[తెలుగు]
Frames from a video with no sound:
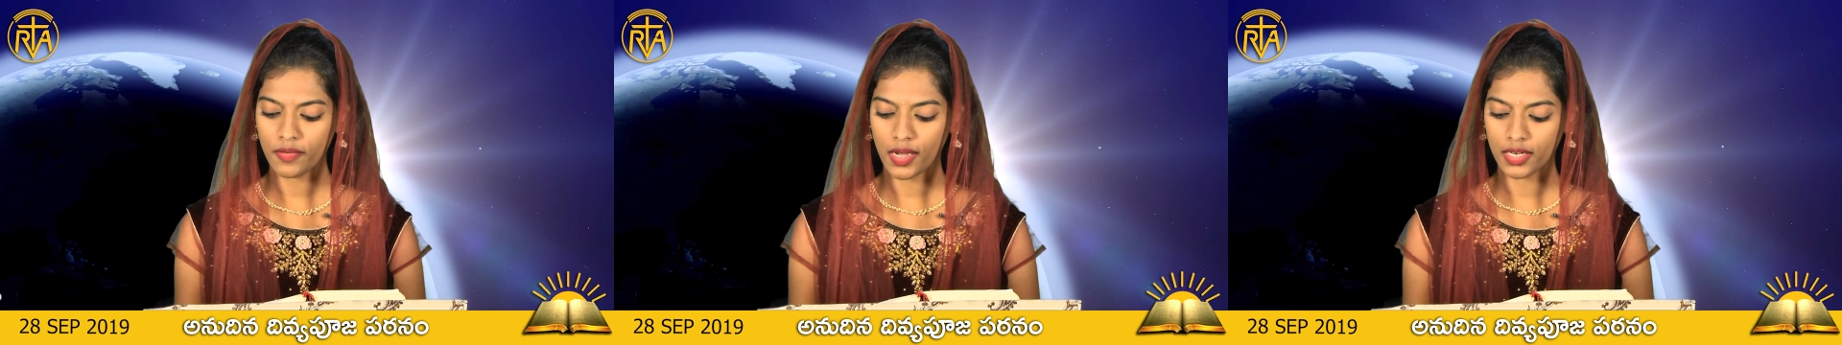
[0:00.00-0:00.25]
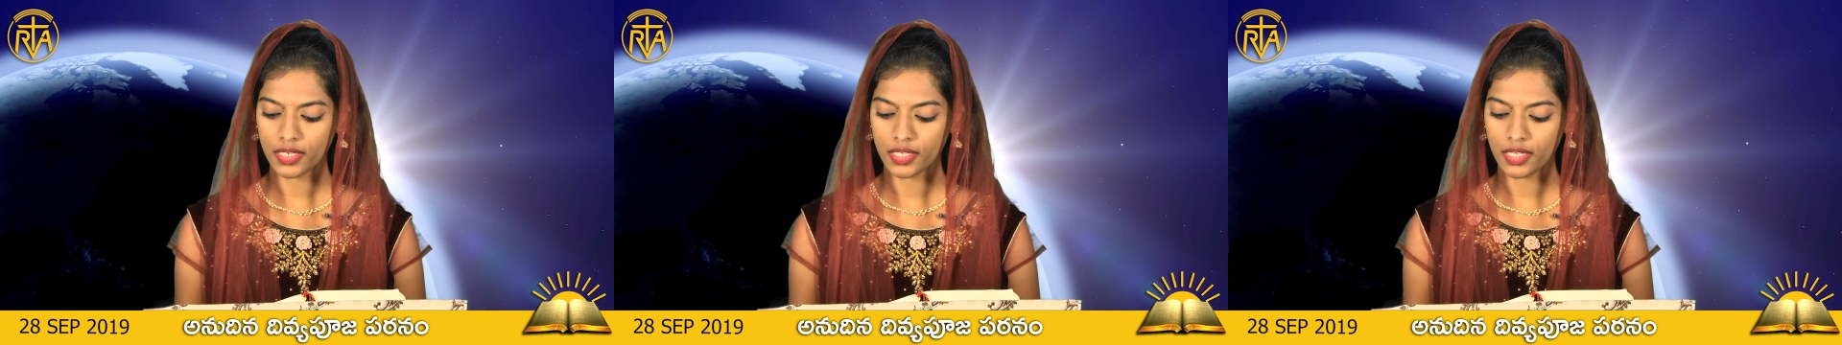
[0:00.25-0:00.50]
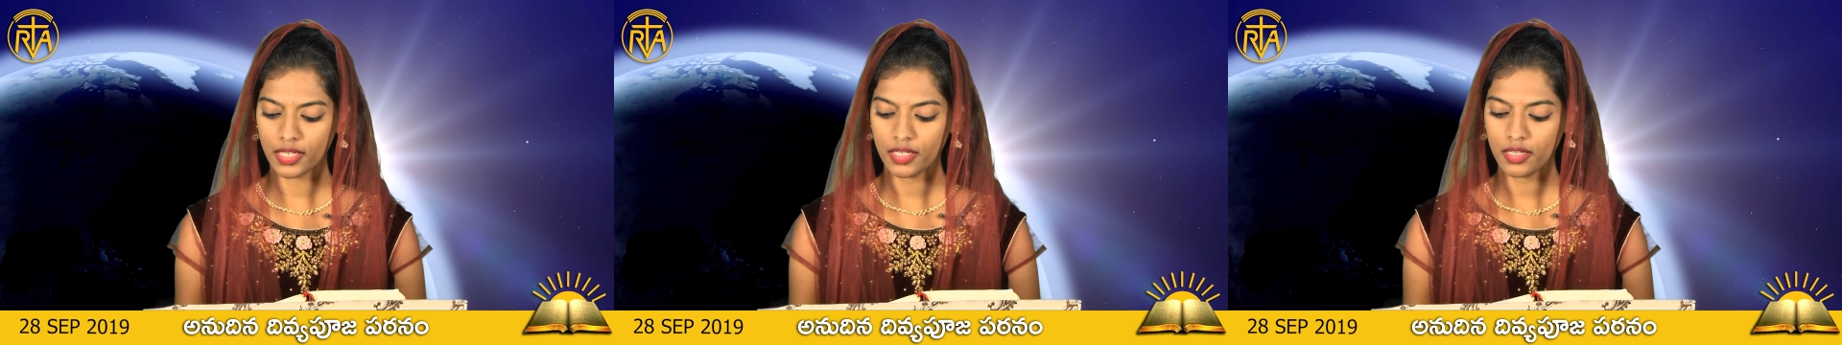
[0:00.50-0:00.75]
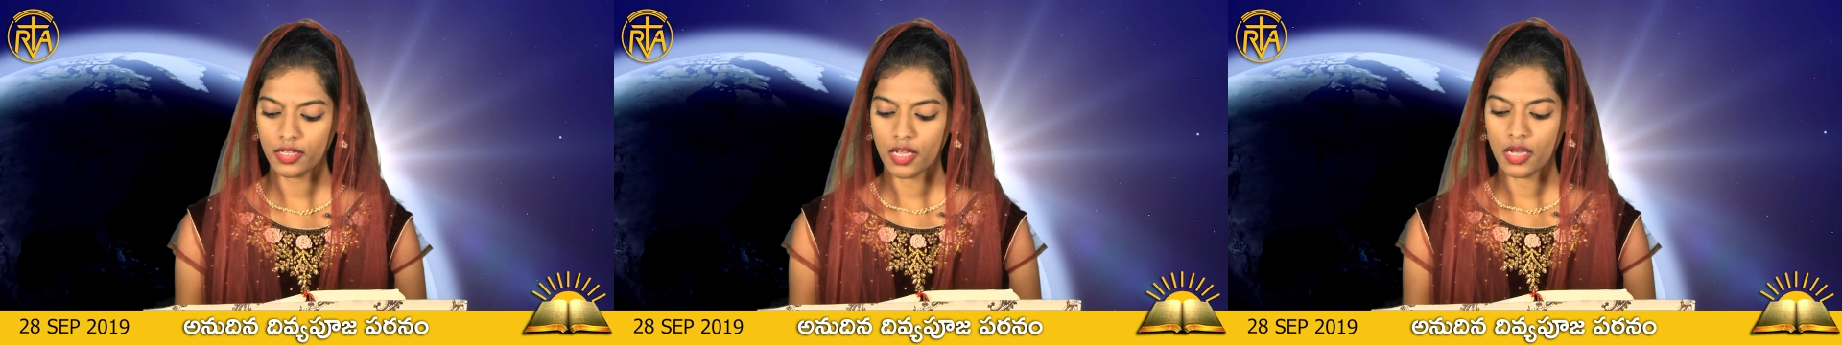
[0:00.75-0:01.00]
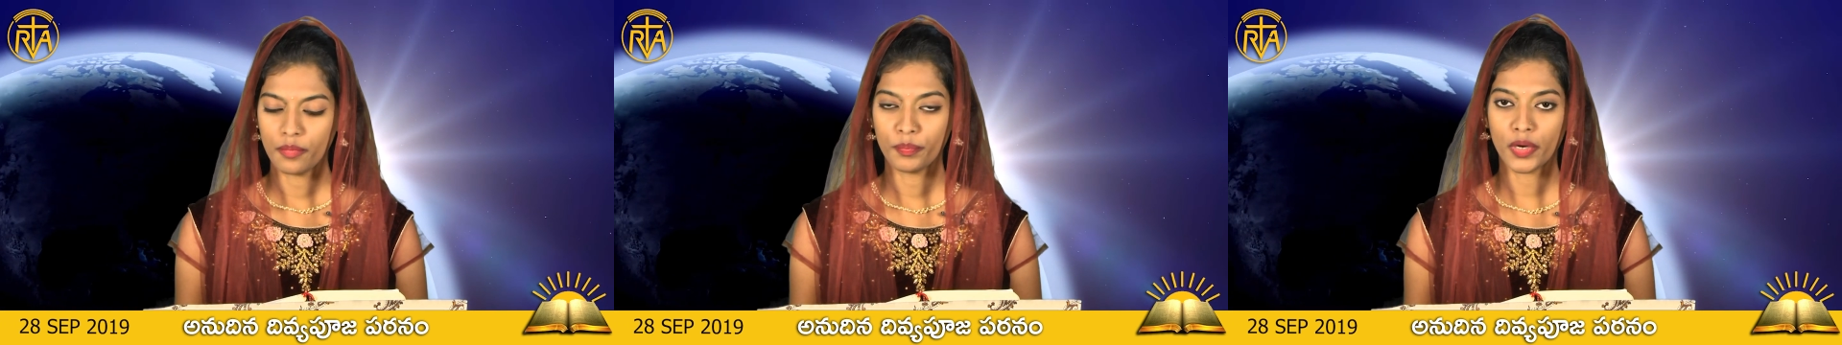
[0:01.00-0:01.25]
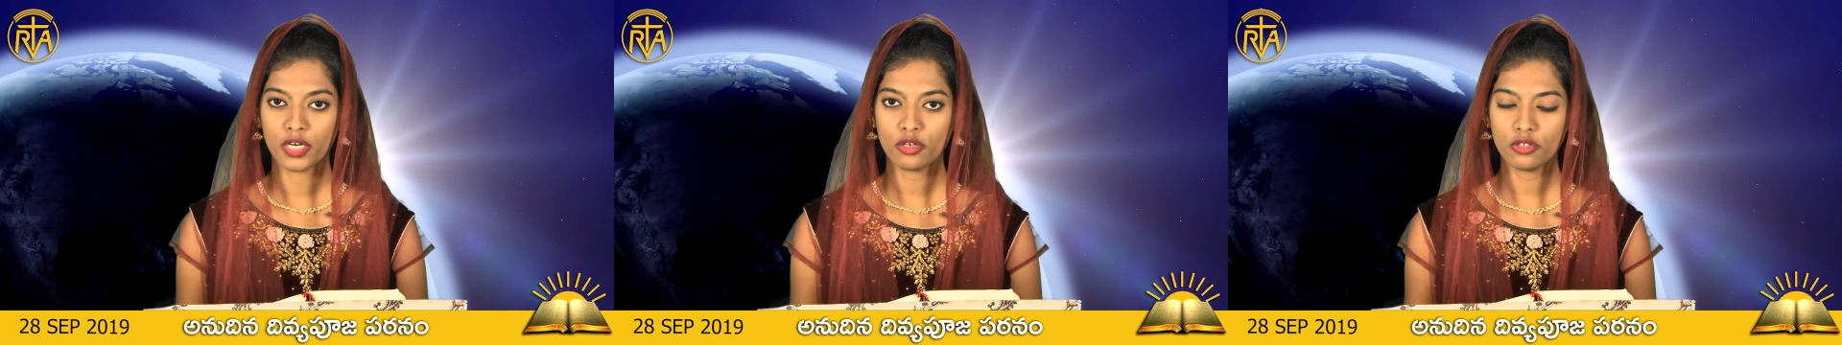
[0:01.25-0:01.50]
వారికి
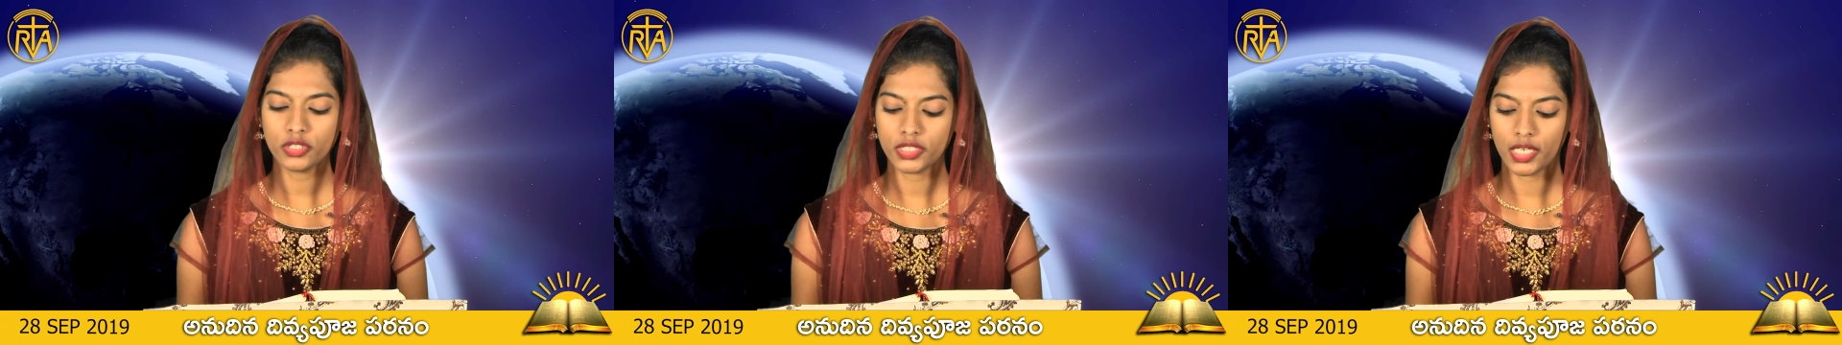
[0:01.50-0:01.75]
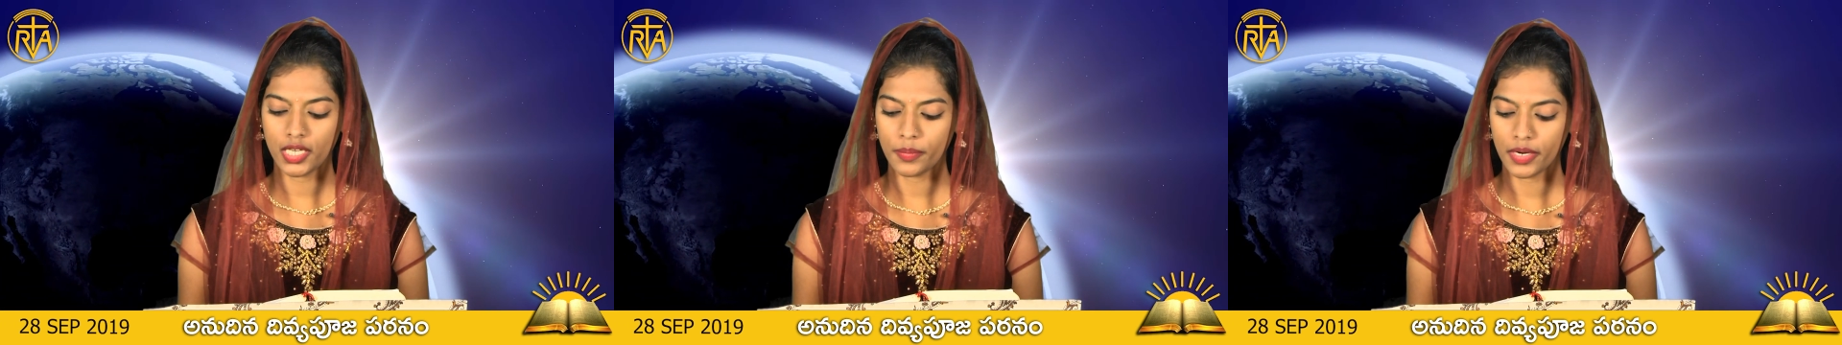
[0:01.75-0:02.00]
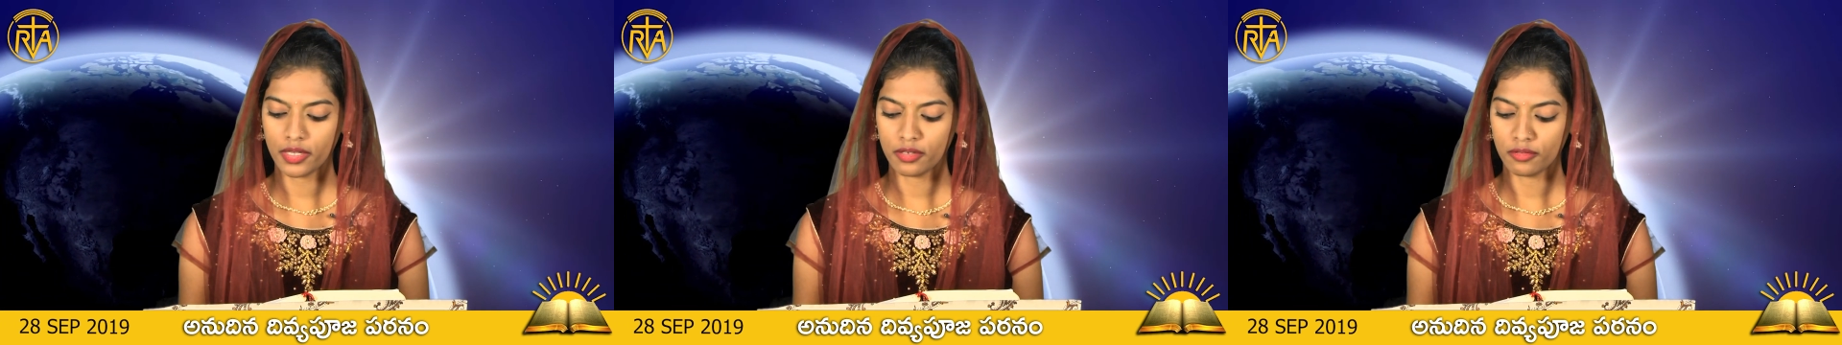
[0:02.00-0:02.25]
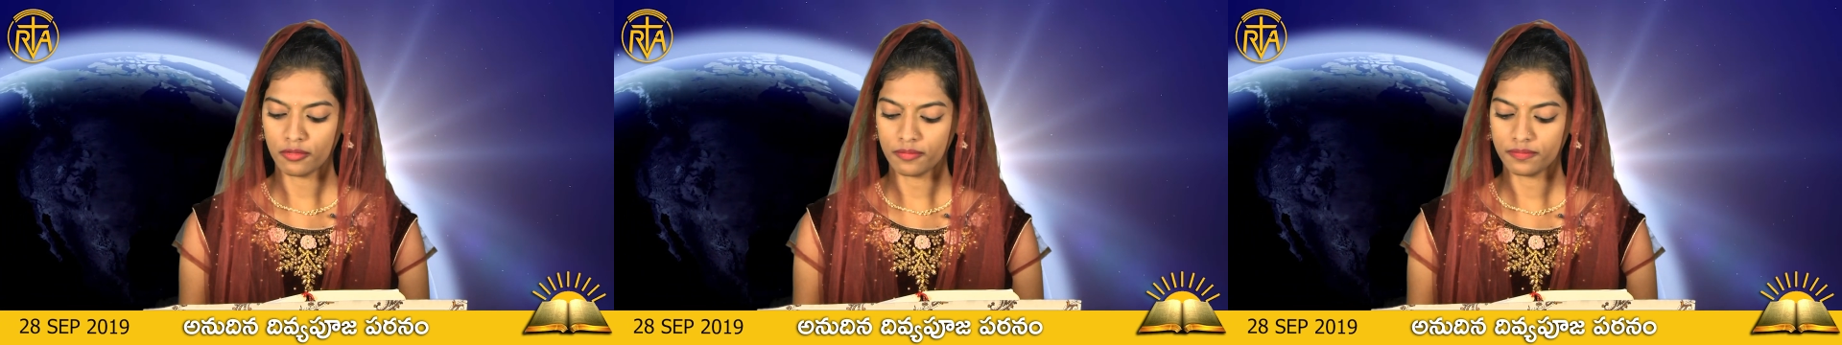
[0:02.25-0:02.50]
మరుగు చేయబడెను